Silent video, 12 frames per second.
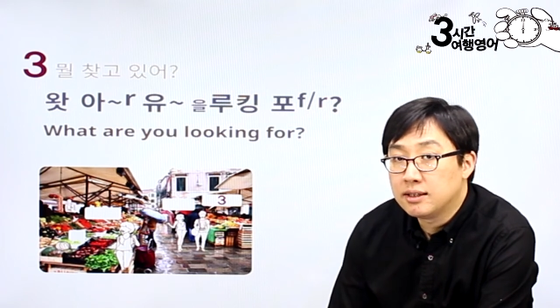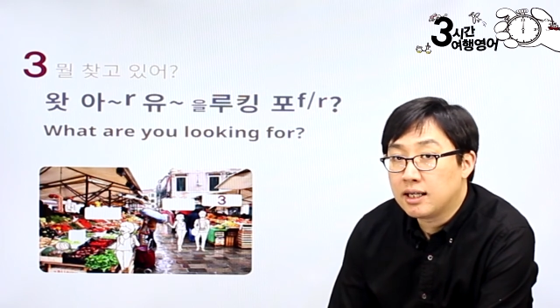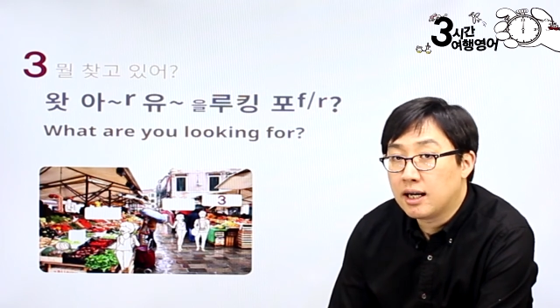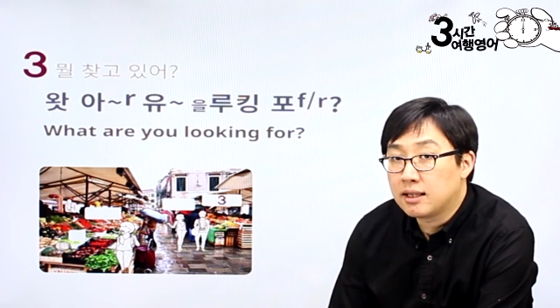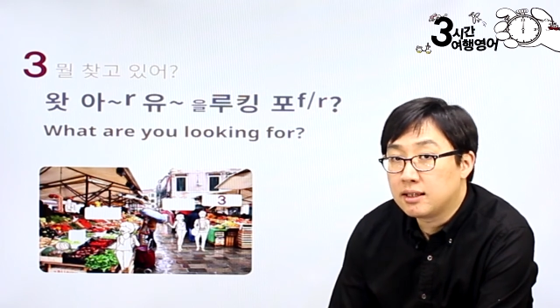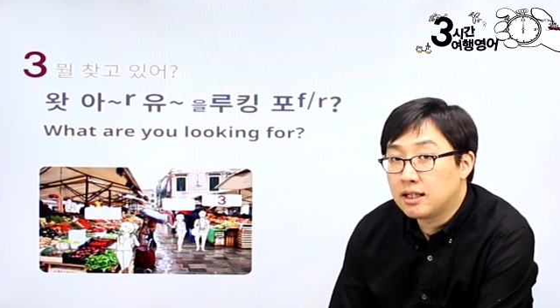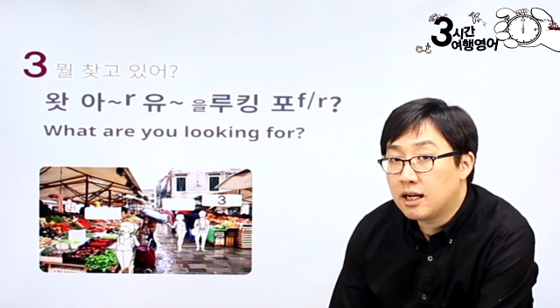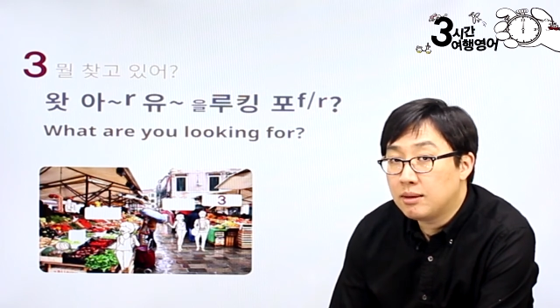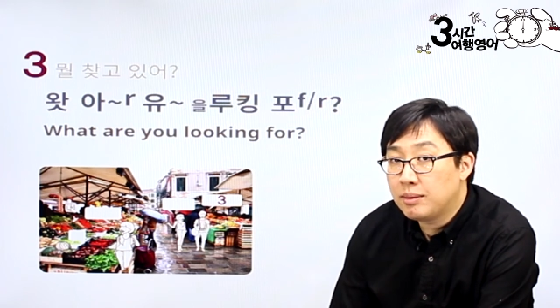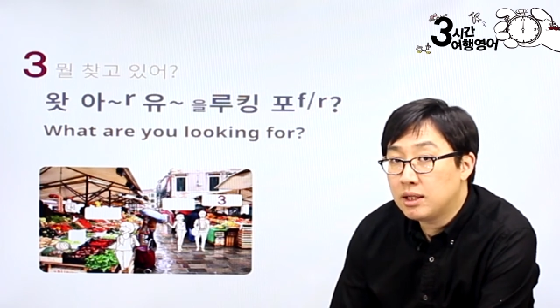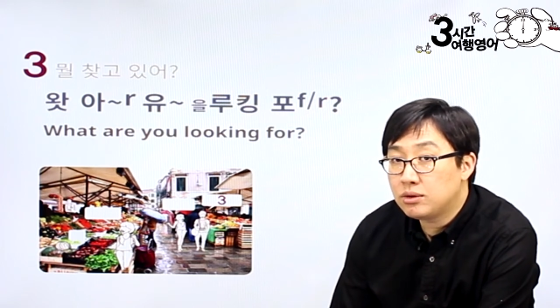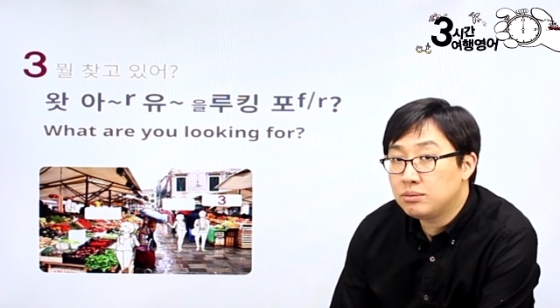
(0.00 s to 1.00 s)
자, 그
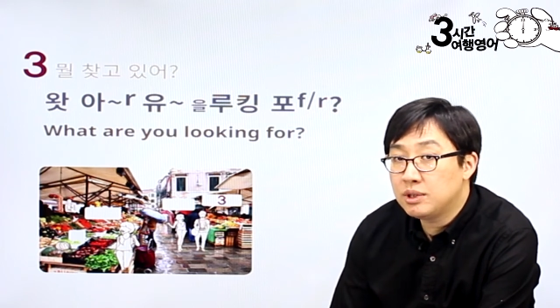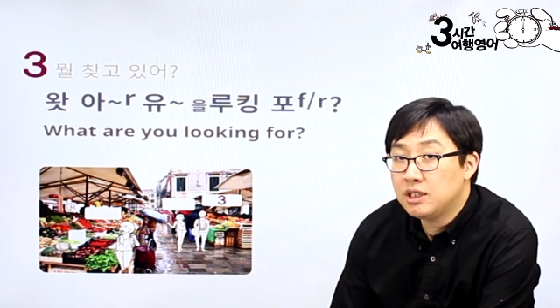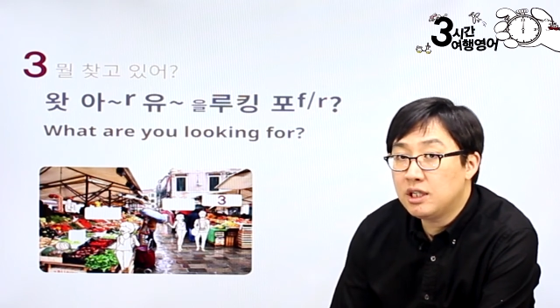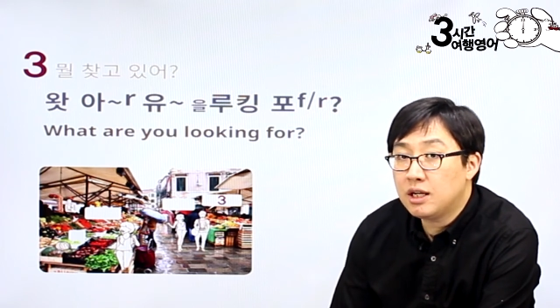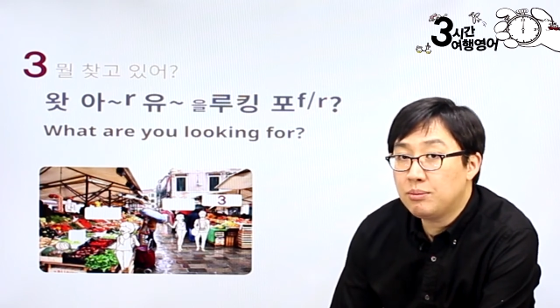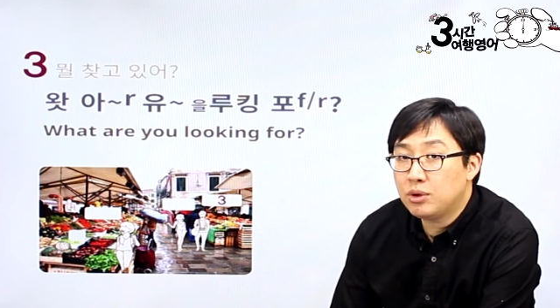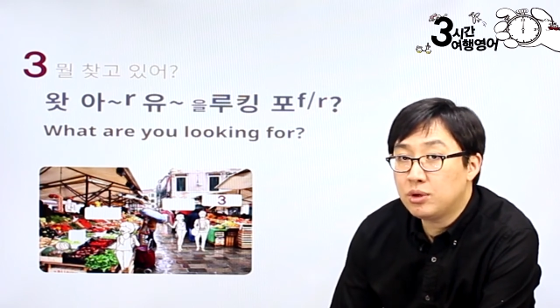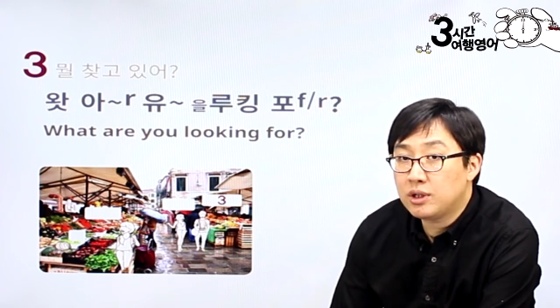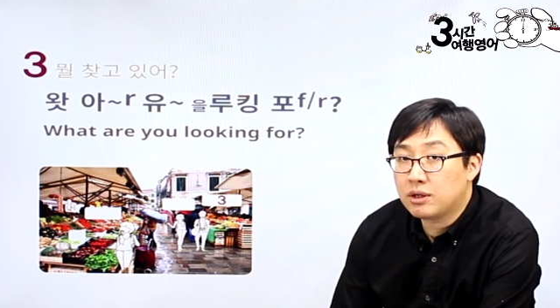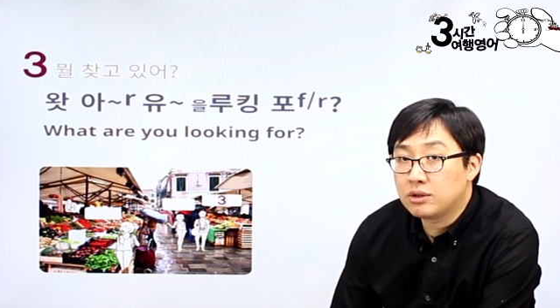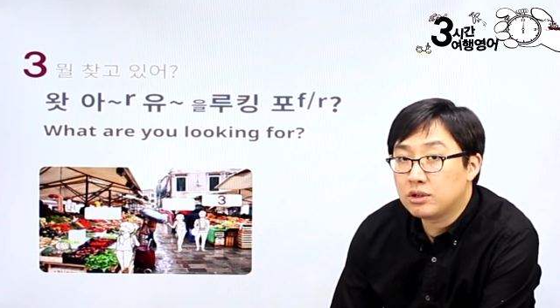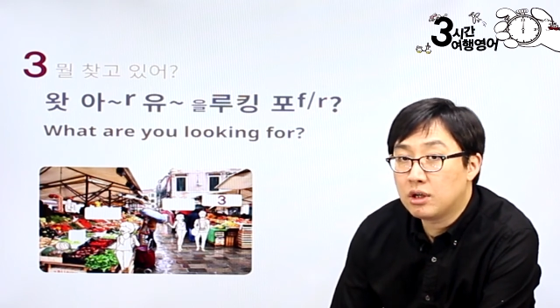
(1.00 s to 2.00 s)
다음에 좀 신기한 표현이
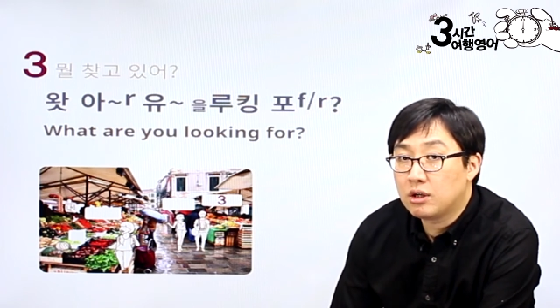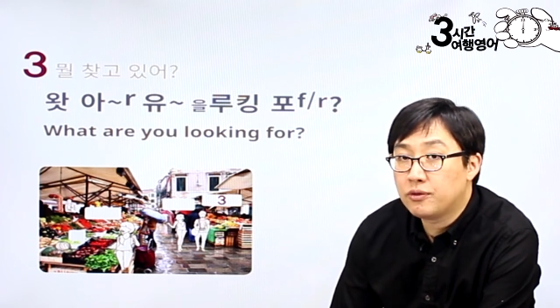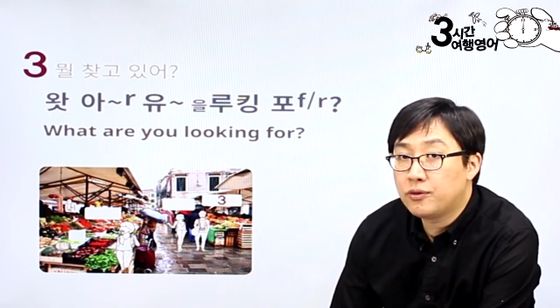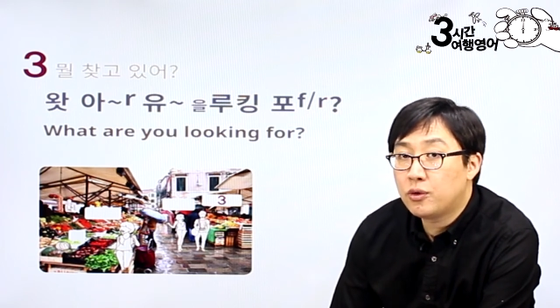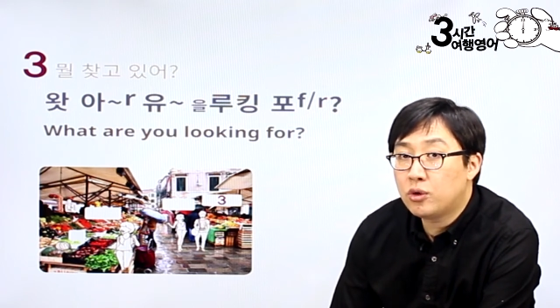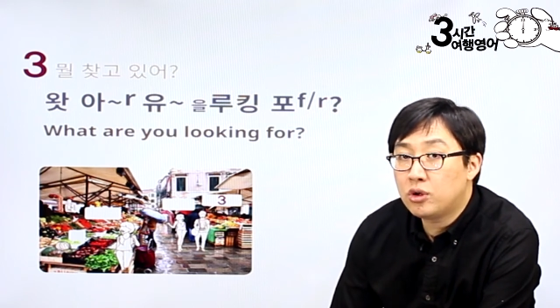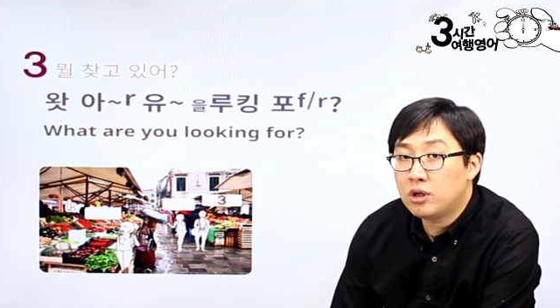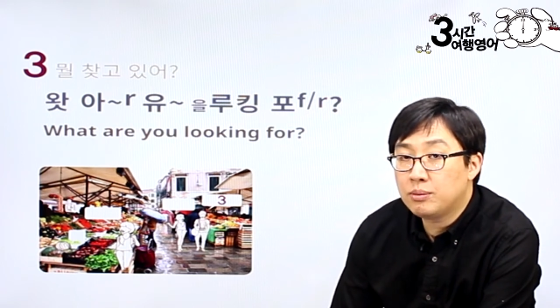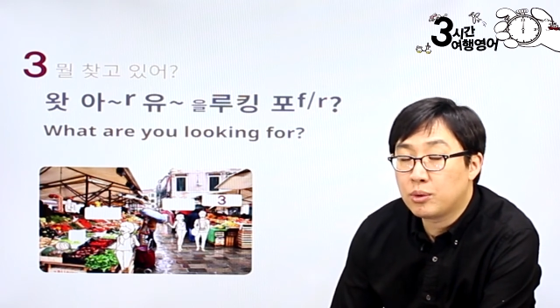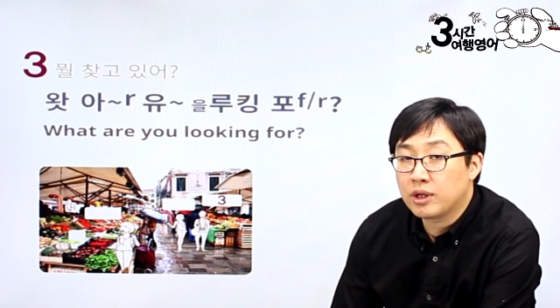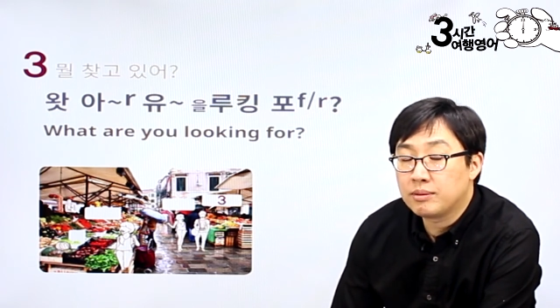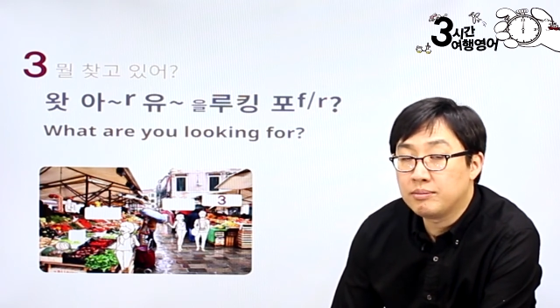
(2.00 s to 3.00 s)
나왔죠? for
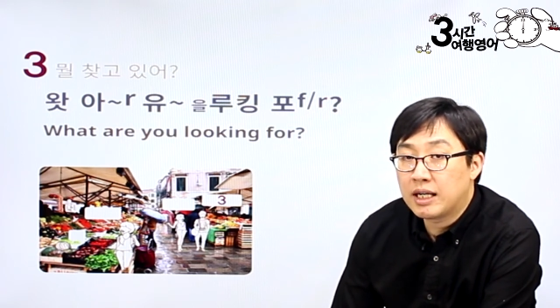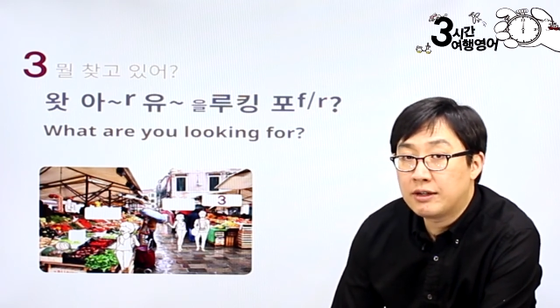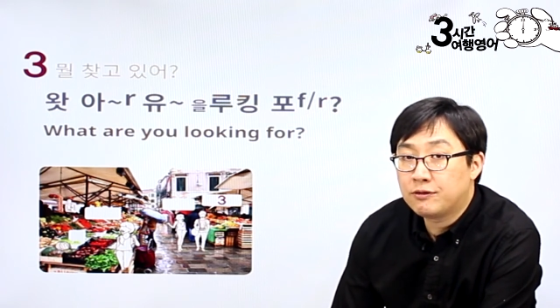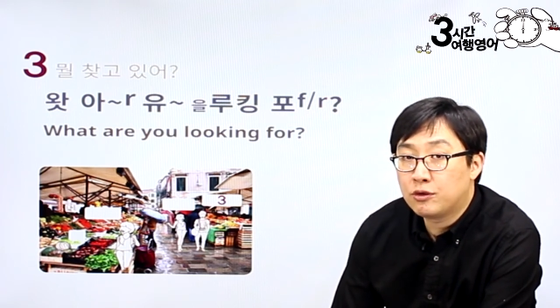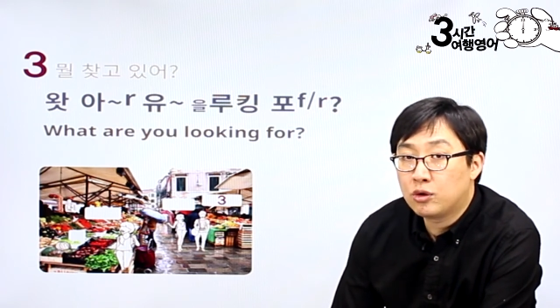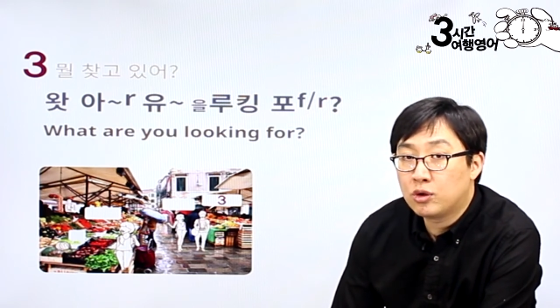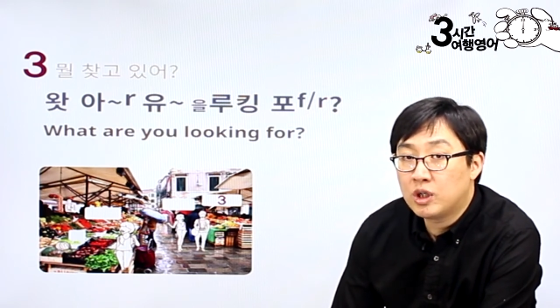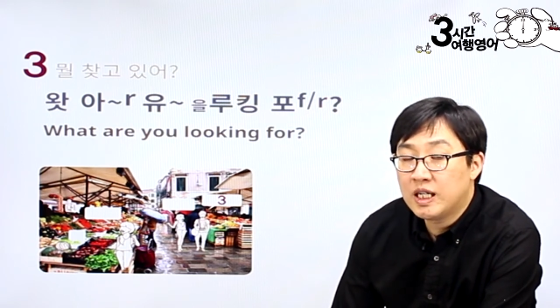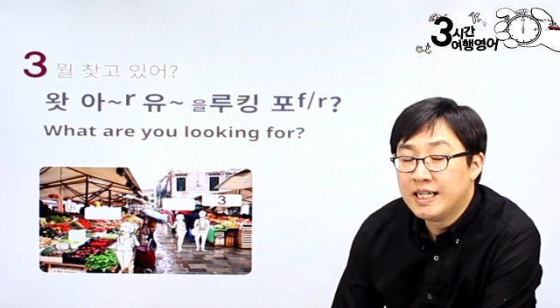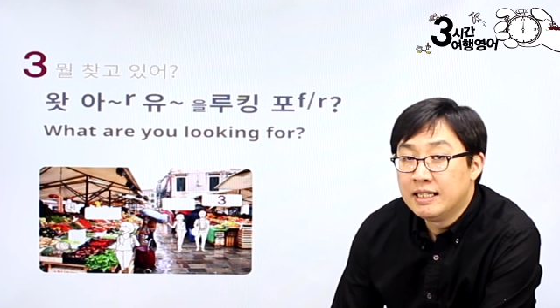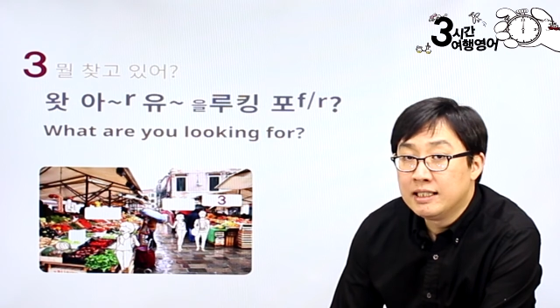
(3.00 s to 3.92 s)
보겠습니다. for.